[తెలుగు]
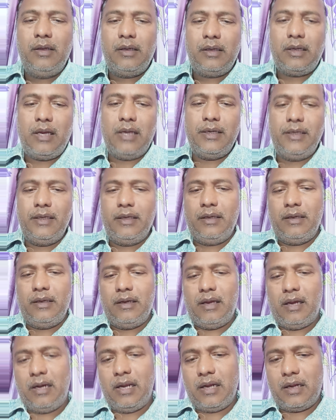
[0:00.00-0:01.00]
కానీ
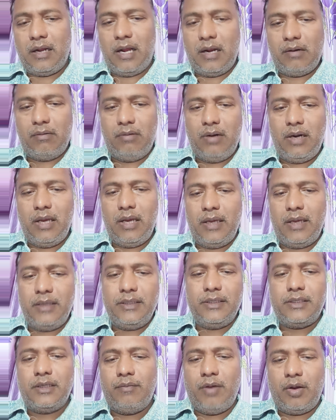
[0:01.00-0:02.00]
అలా కాకుండా ఈ
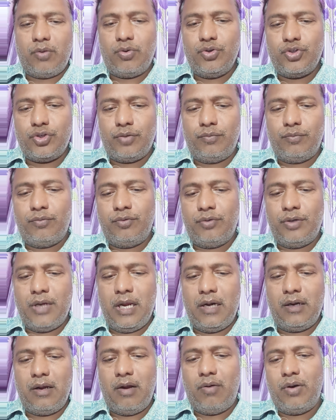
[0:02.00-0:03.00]
సినిమా కొంచెము
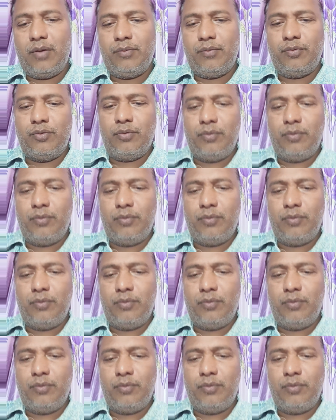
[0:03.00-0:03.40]
డల్ కావడము